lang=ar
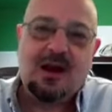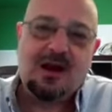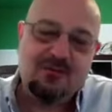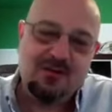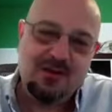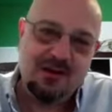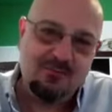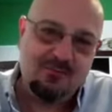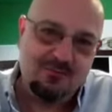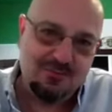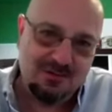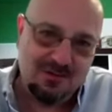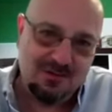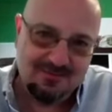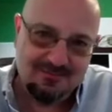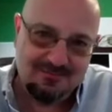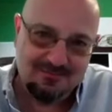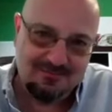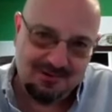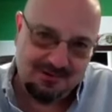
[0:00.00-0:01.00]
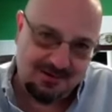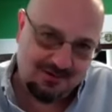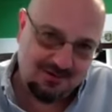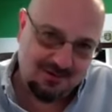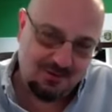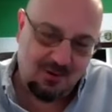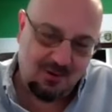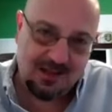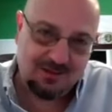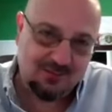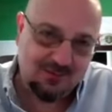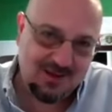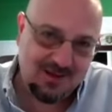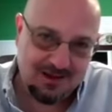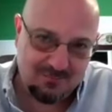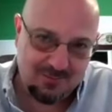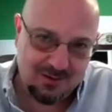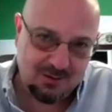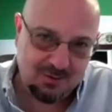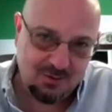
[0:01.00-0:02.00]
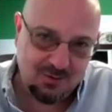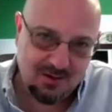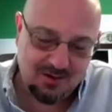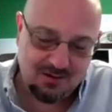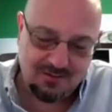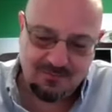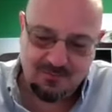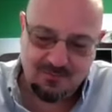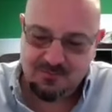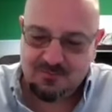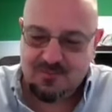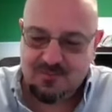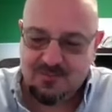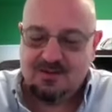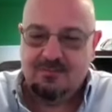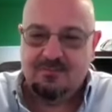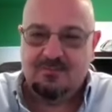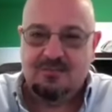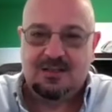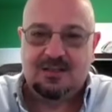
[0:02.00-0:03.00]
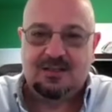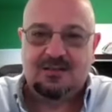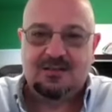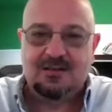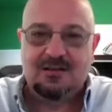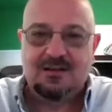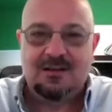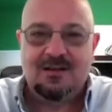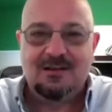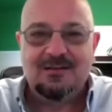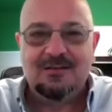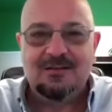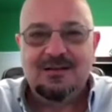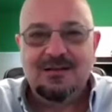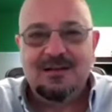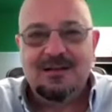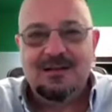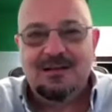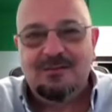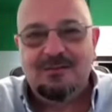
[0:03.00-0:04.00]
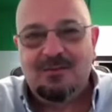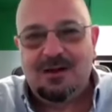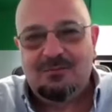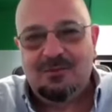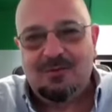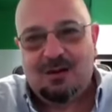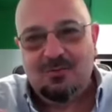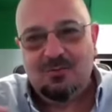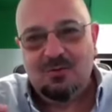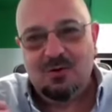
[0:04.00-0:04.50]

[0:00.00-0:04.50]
هلا في الواحد يفتكر اللي بده اياه عم